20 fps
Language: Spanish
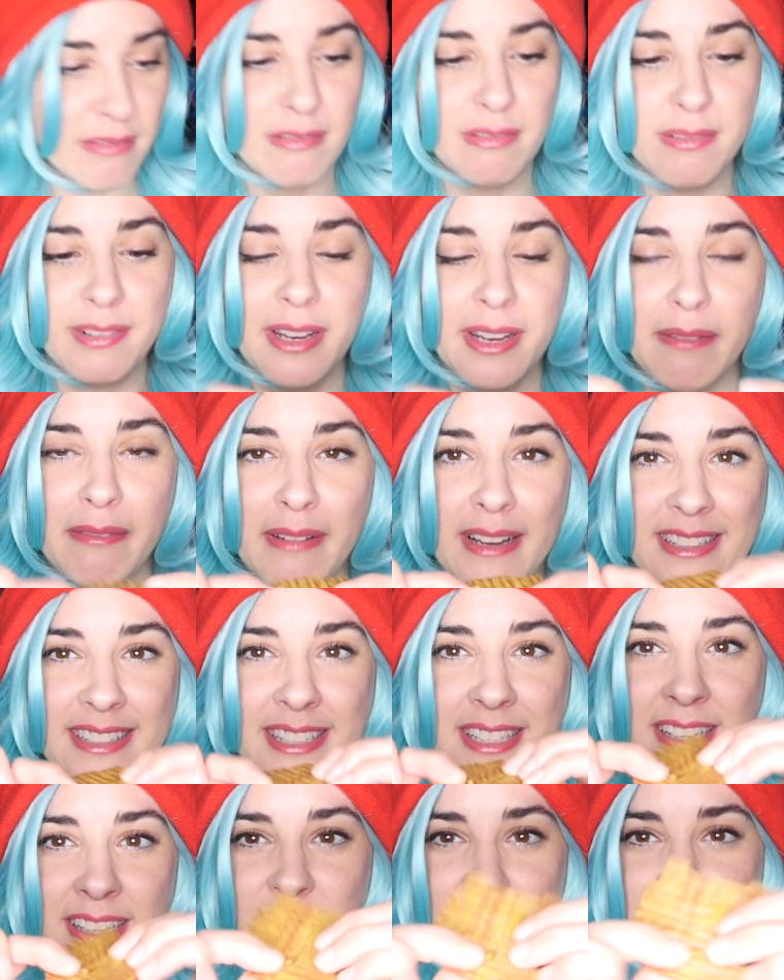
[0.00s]
una
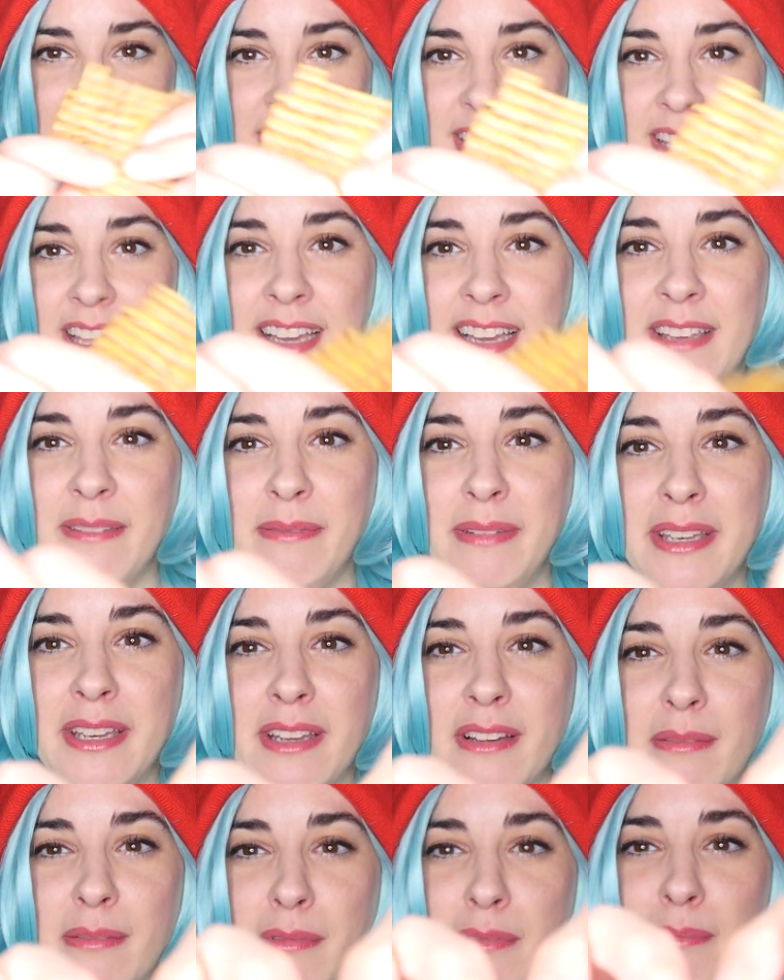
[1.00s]
base, o sea, aquí viene
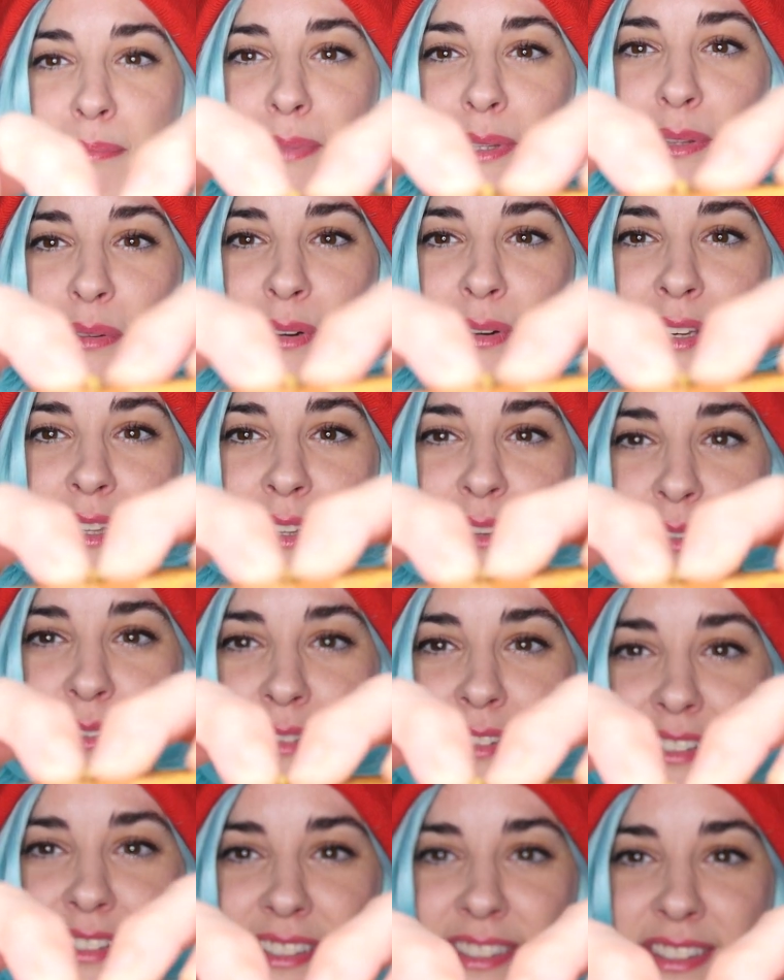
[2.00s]
como un pitorrito,
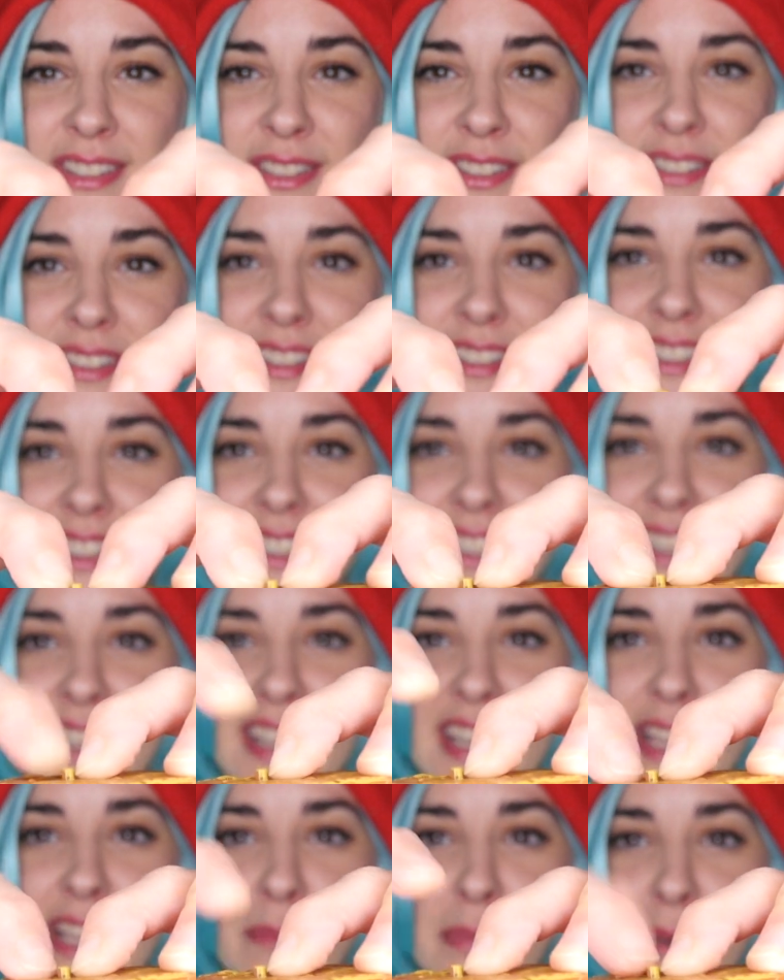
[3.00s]
¿no?
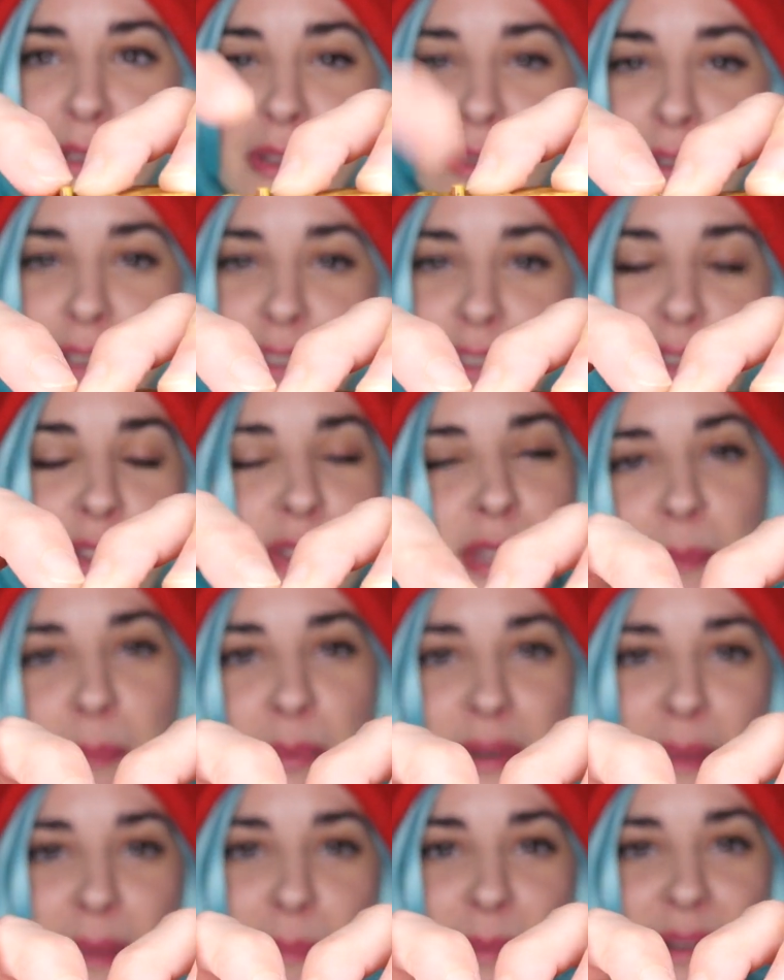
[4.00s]
El pitorrito donde
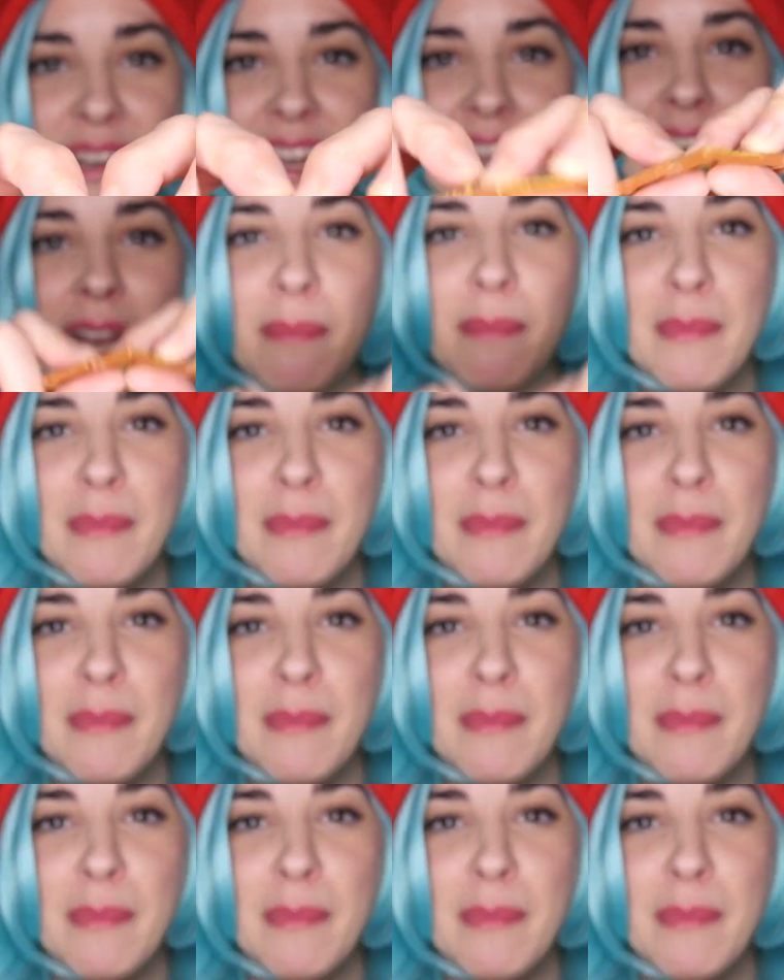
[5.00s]
puedes poner a la